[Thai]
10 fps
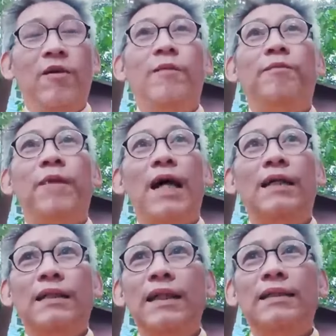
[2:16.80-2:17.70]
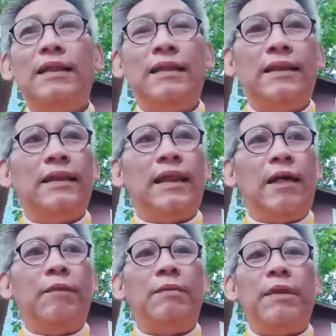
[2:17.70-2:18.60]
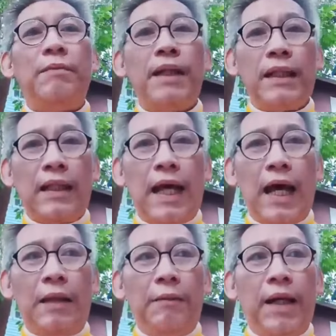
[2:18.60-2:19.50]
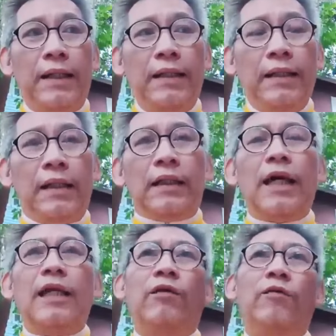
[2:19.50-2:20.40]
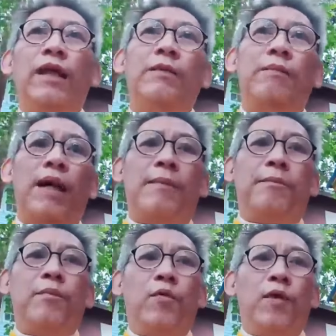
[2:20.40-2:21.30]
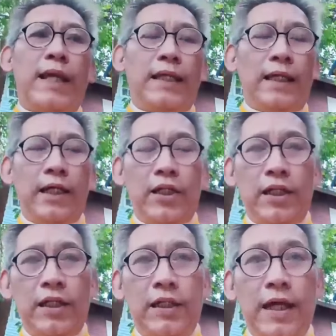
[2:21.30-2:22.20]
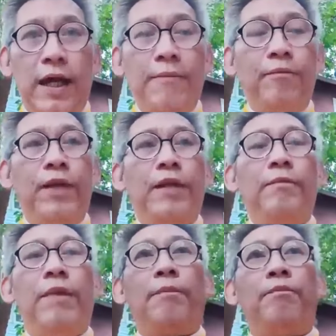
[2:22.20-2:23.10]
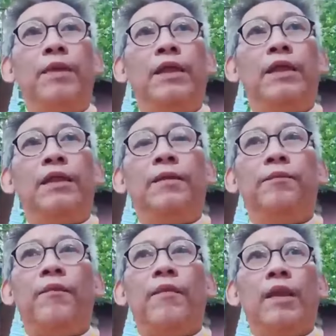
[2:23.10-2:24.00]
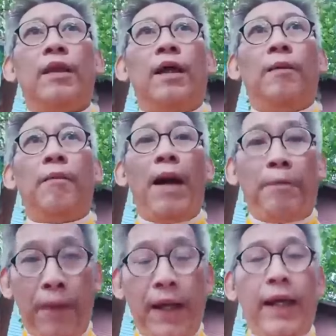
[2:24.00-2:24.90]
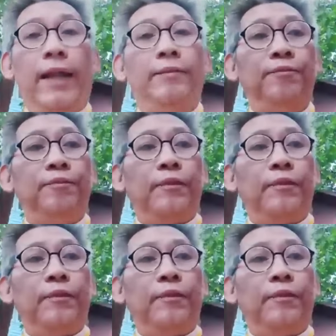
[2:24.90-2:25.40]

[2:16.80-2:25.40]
ว่าพระเครื่องจริงๆแล้วมันมีมาตรฐานไหมถ้าเราเล่นแบบโบราณคดีนะครับเล่นแบบมีแบบแผน